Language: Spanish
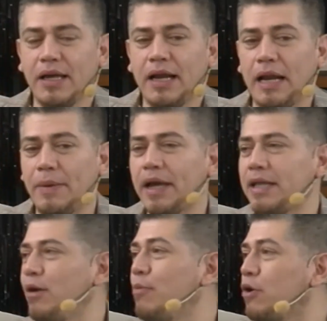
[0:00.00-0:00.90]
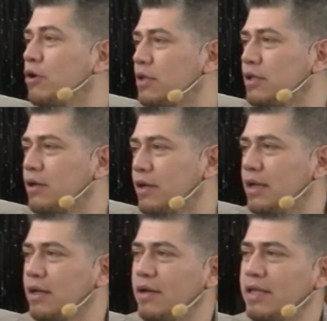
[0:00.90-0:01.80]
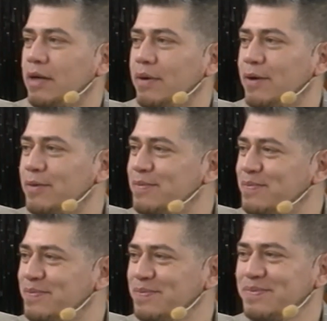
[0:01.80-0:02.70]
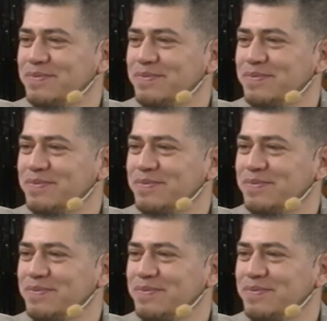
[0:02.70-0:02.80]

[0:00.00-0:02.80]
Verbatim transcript: la verdad que estamos muy contentos con él. Con Pobre el Corcho, después me lo